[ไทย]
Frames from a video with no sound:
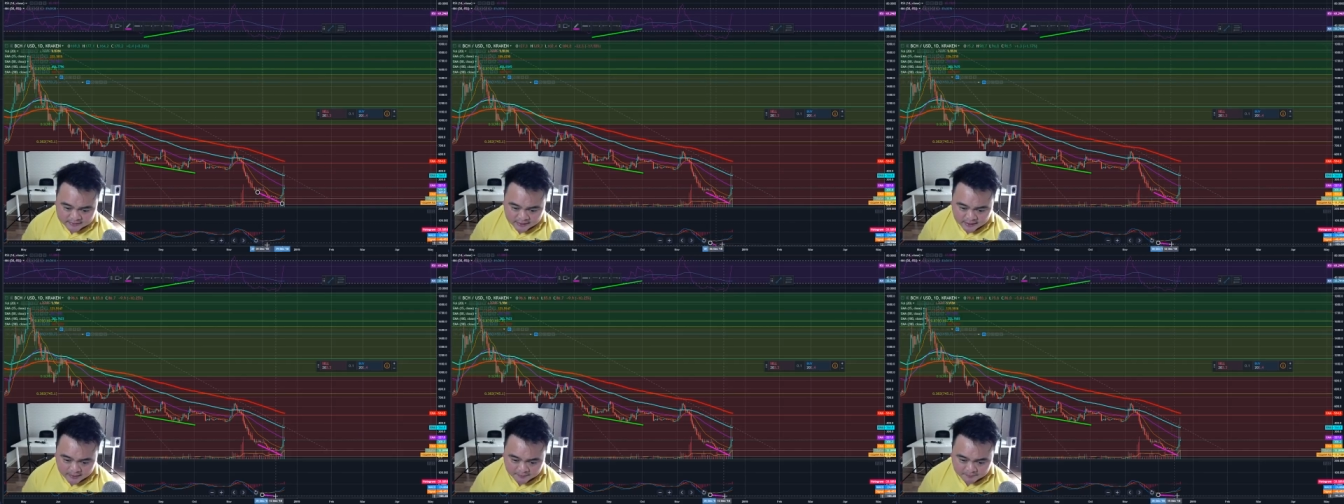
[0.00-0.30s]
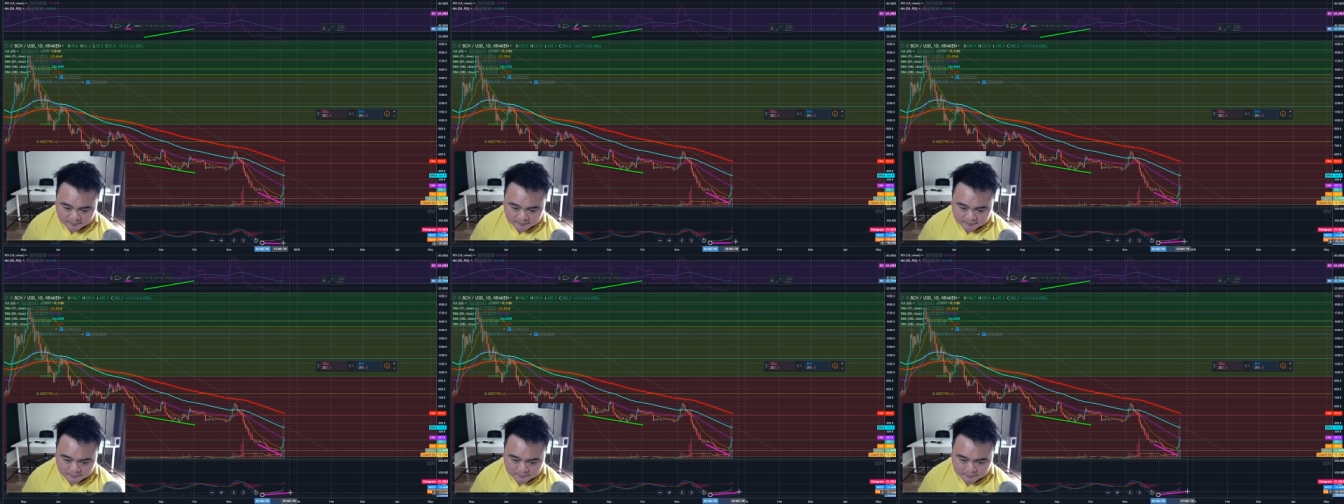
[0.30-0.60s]
สิครับ
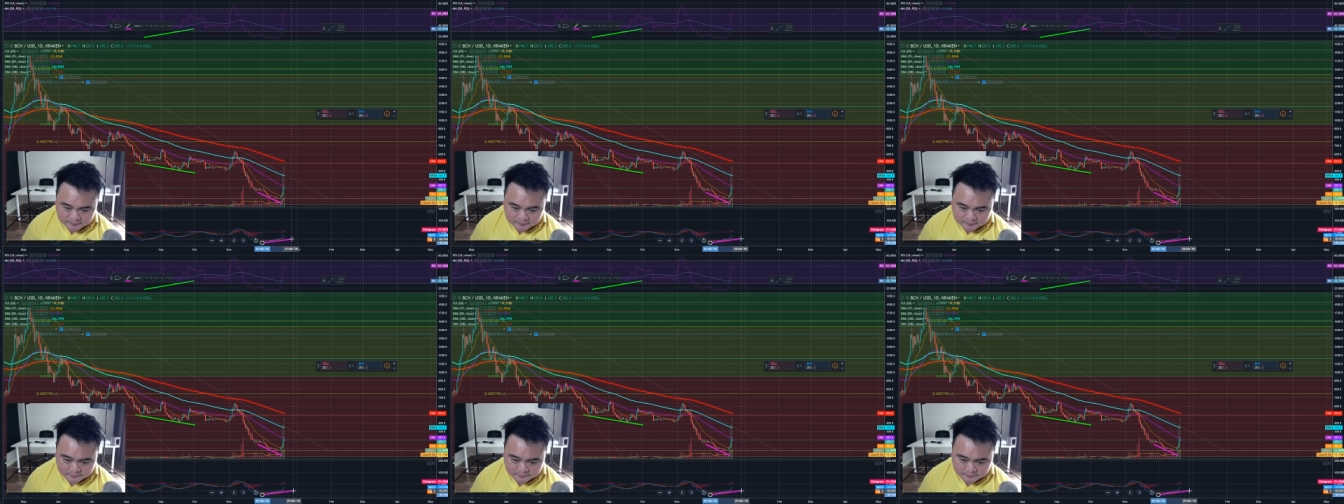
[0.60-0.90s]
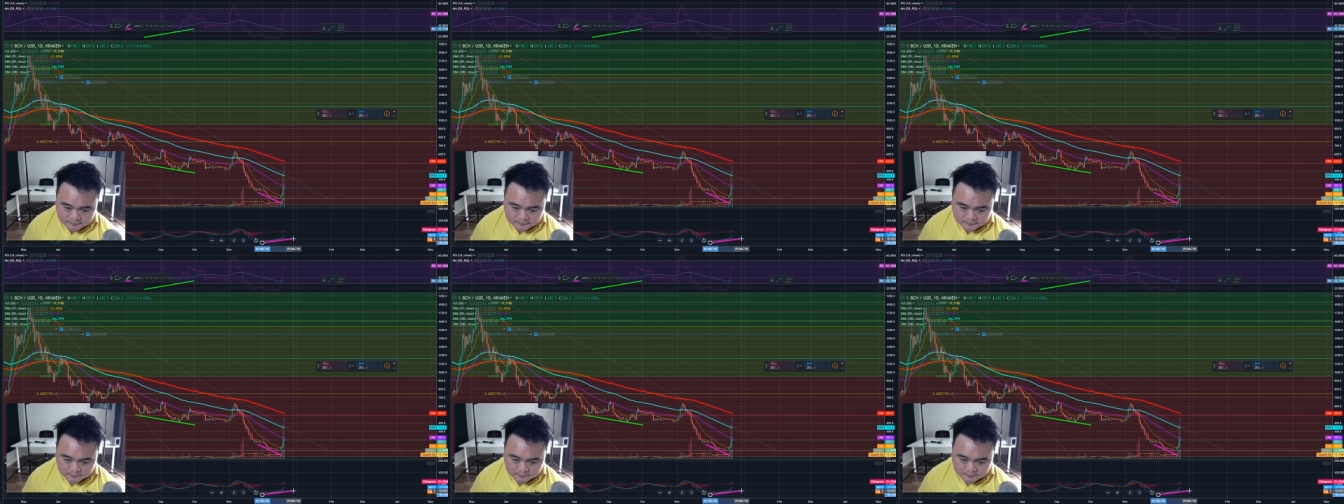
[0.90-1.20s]

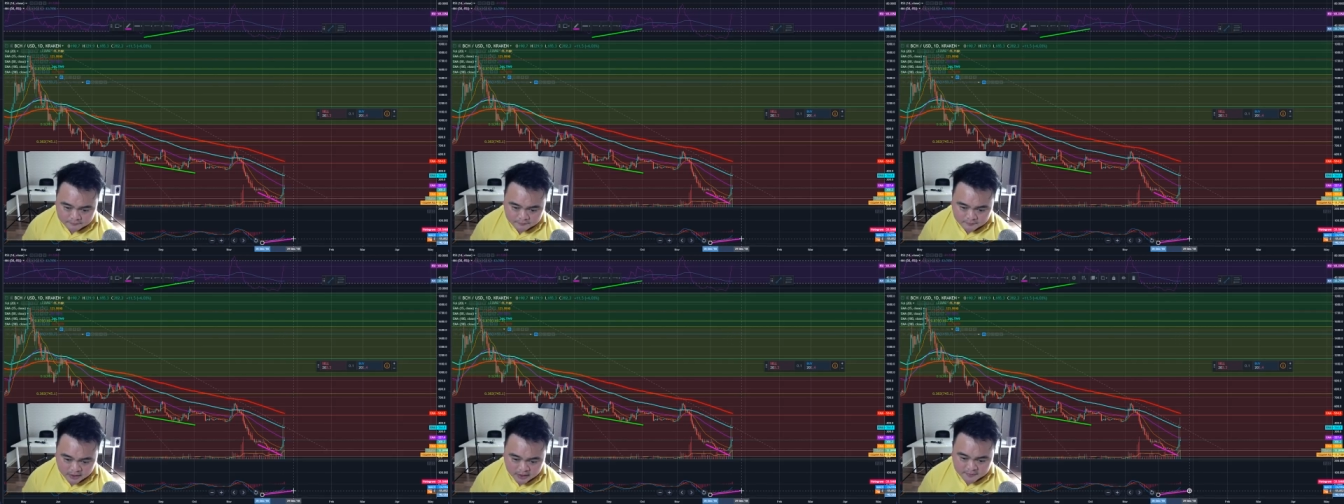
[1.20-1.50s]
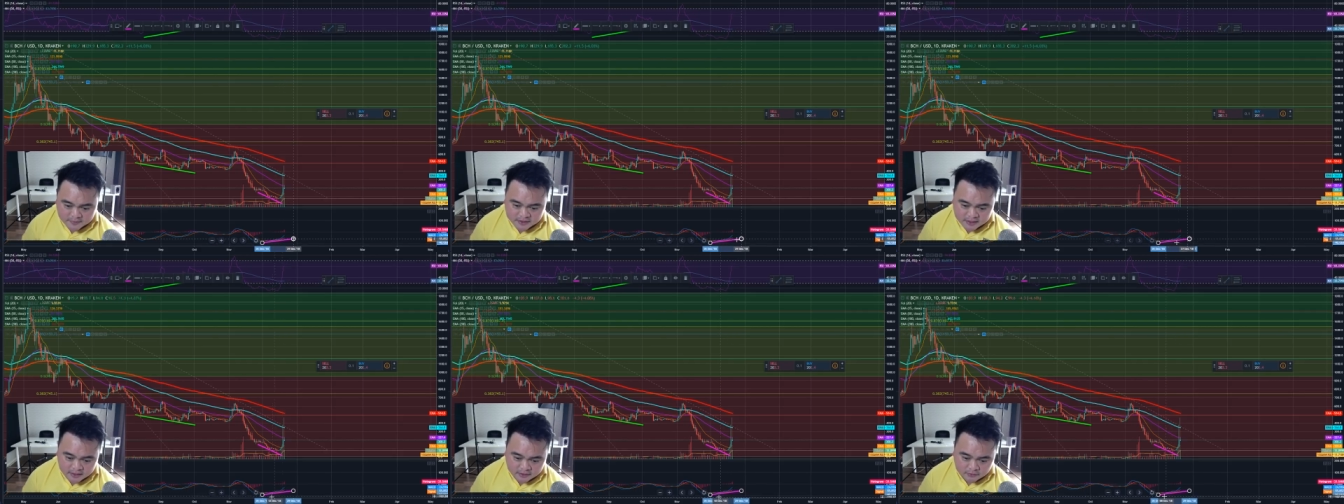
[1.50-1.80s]
เอ้ย
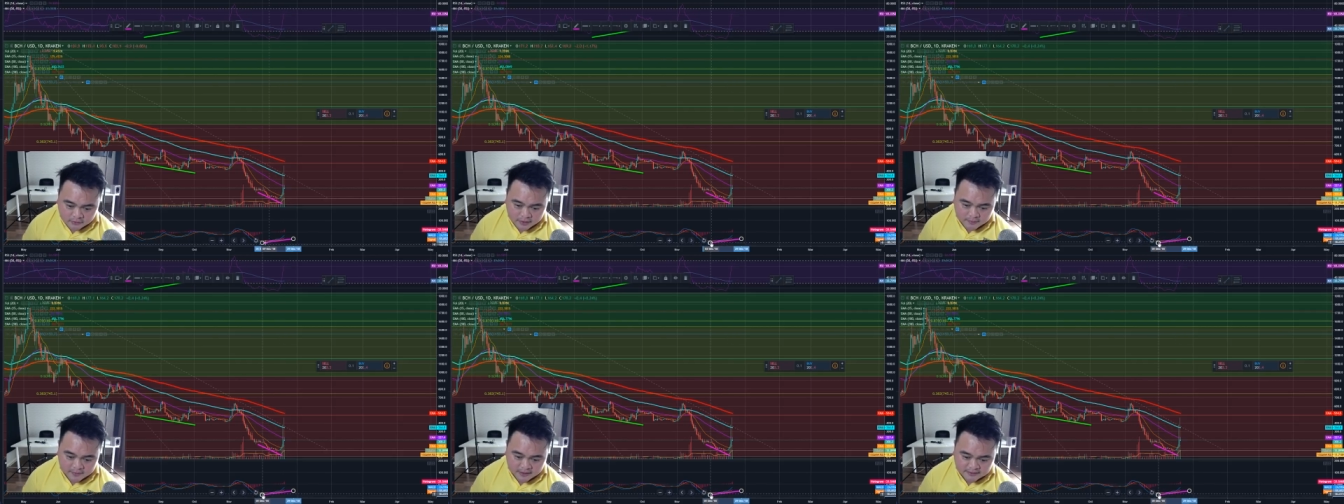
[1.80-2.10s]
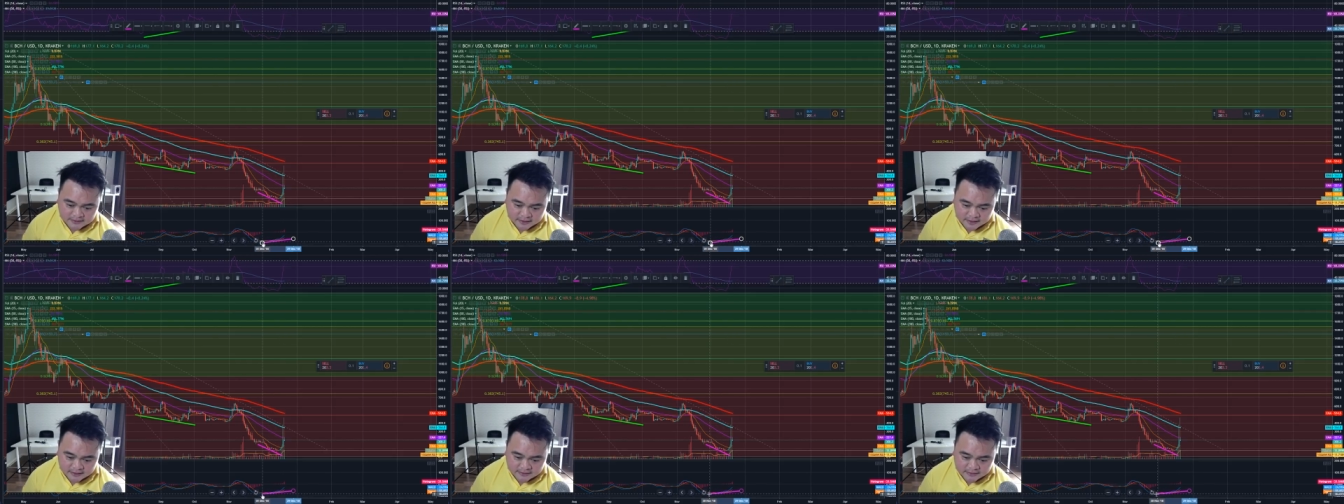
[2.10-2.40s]
ไม่ใช่ตัว
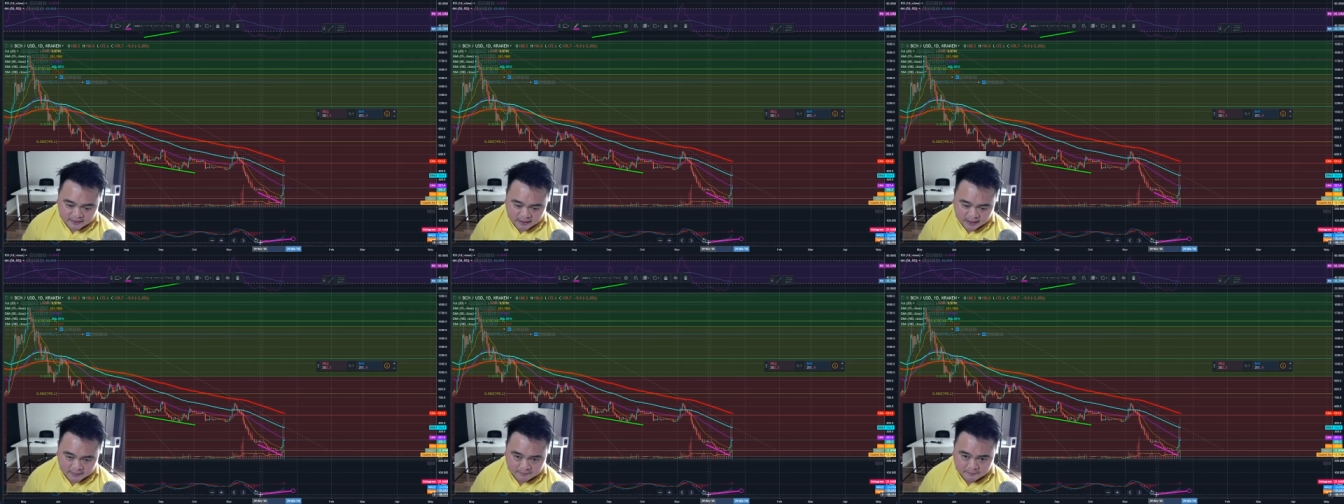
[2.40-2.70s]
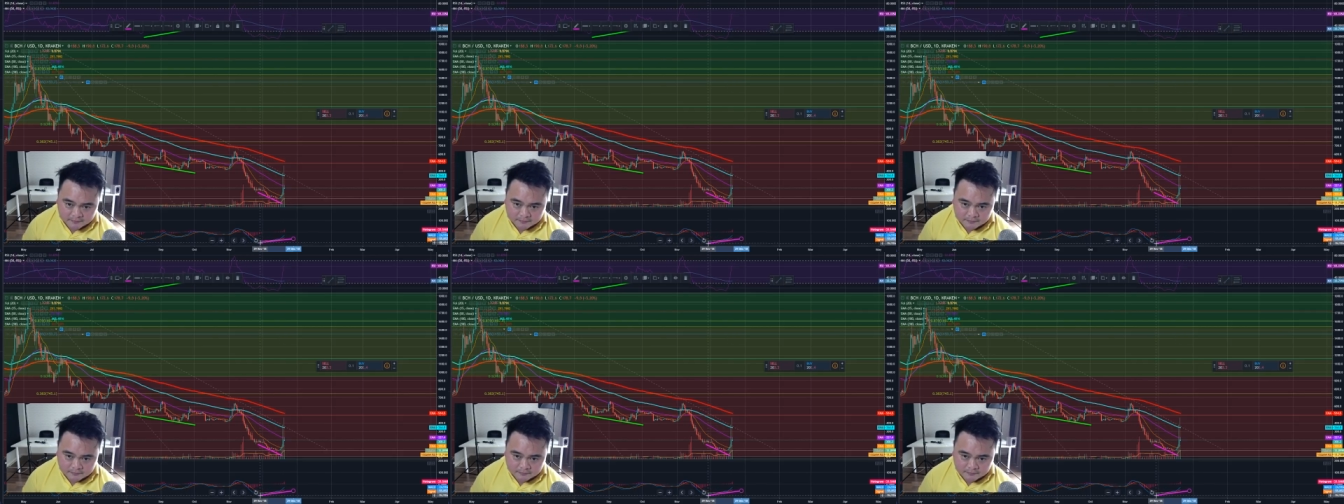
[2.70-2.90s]
MACD สิครับ